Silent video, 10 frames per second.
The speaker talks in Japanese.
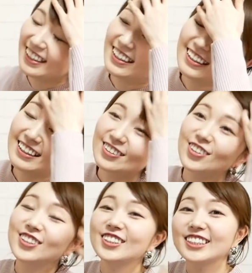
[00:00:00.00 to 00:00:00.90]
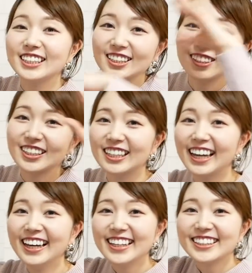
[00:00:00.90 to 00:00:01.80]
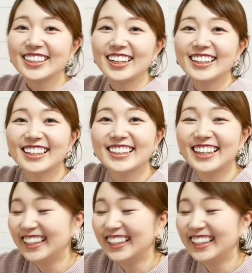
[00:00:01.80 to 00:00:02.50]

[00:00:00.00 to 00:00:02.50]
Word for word: はあ興奮しすぎて疲れてきた